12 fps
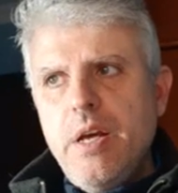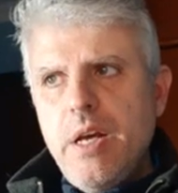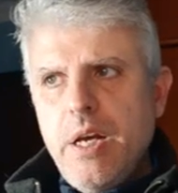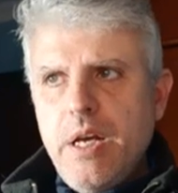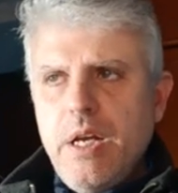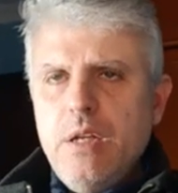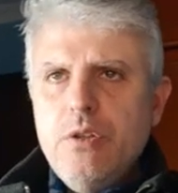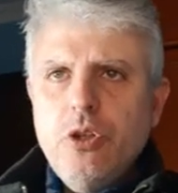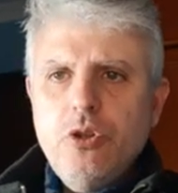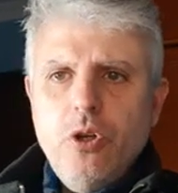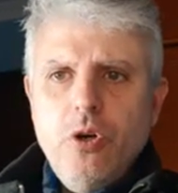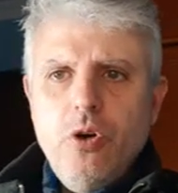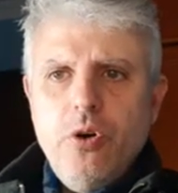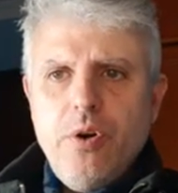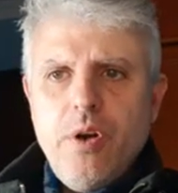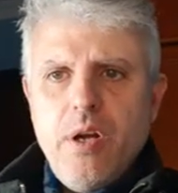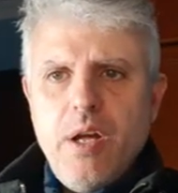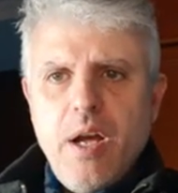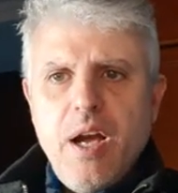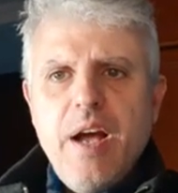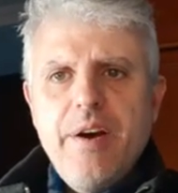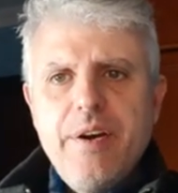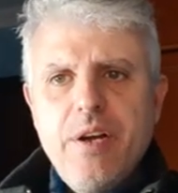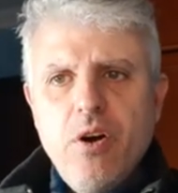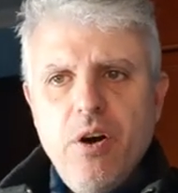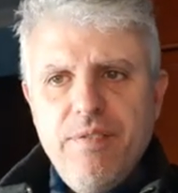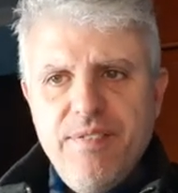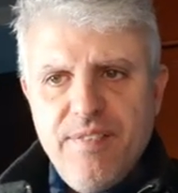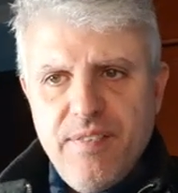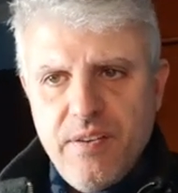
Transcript: El doctor eh, Harry Goff,